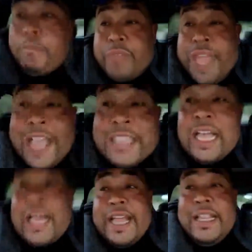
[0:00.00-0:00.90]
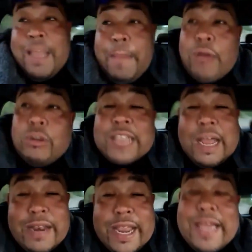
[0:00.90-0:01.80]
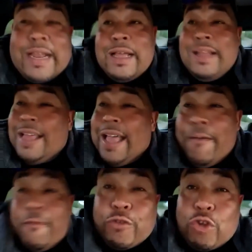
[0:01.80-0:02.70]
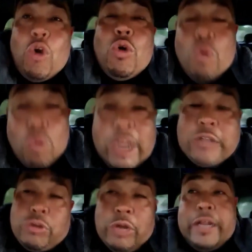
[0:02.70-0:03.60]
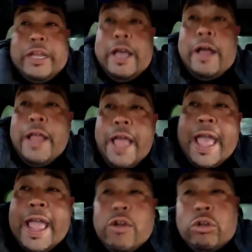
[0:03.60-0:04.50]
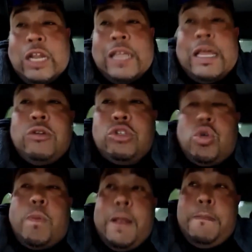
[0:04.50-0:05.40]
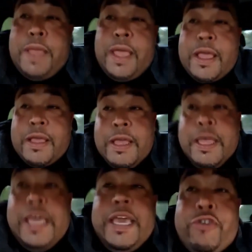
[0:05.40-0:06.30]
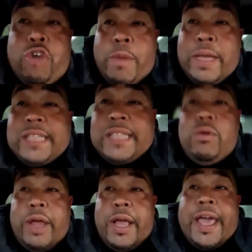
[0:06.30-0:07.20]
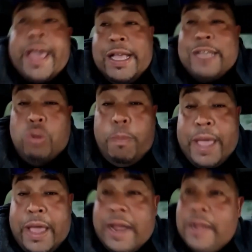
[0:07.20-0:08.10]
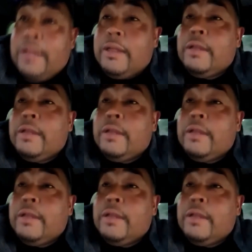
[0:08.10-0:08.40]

de esa gente, mano. Esas nenas son una chulería. Ellas nos trataron súper bien y yo me aseguré que ellas supieran,